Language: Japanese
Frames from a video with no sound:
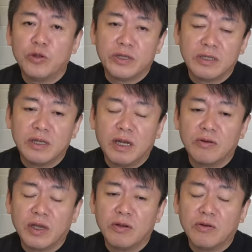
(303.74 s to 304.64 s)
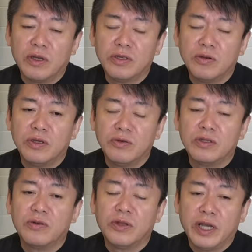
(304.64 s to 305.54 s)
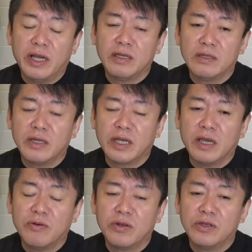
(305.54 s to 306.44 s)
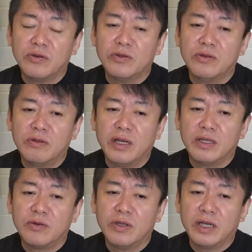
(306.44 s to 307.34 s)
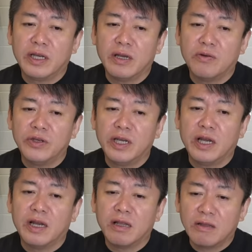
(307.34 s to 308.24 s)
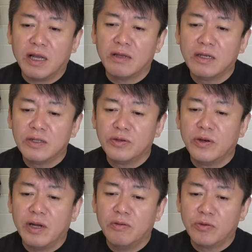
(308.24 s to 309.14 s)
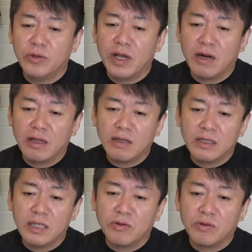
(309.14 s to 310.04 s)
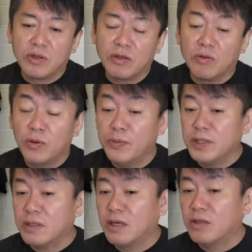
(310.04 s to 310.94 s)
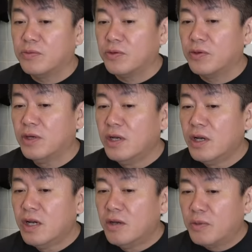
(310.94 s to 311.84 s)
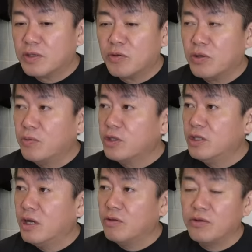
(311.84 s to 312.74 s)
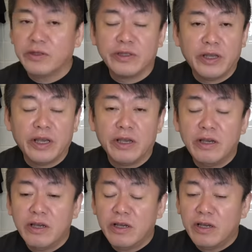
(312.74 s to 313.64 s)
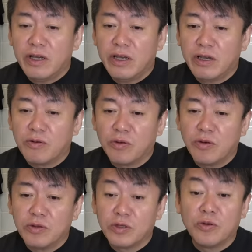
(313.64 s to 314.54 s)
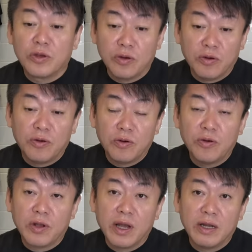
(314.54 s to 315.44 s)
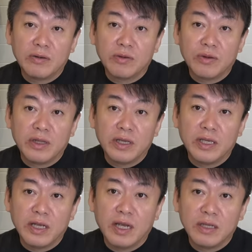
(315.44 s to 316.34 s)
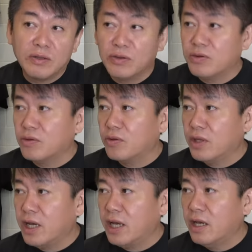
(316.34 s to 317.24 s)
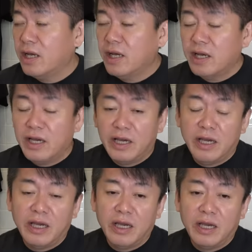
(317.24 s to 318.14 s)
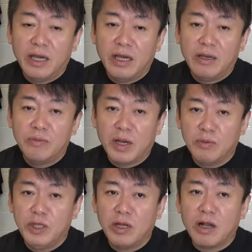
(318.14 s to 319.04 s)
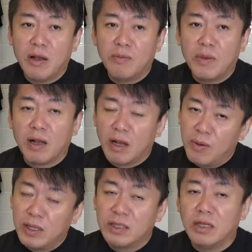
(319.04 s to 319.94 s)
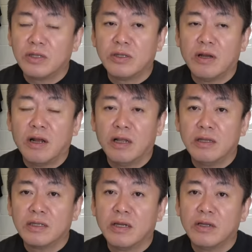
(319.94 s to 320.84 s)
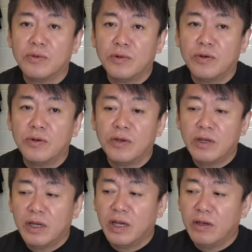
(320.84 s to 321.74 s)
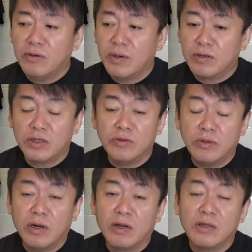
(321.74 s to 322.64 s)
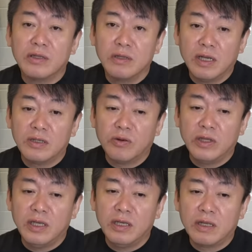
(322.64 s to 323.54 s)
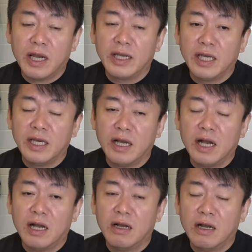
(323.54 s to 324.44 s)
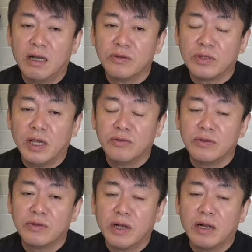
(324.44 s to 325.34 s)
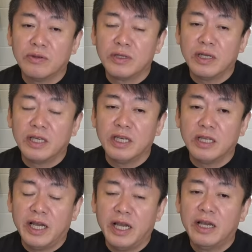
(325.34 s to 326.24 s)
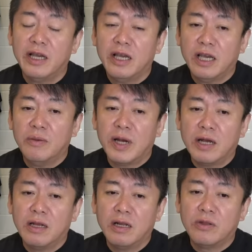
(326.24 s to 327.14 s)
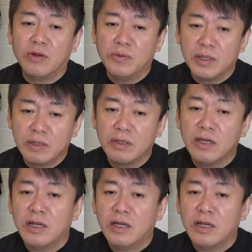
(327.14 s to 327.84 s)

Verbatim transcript: のです。あの健康な人に打つので、で健康な人に打ってそれで健康被害があった、それは本当に腹立たしいことだと思いますけれども、まあ、そうでもしないとですね、えー、この状況を変えることはできないということで、えーまあ、みんなが、まあ、我慢してっつったらあれですけれども、えー、ワクチンを打ってるわけですね。それに大金があの政府からの税金で、えー、賄われております、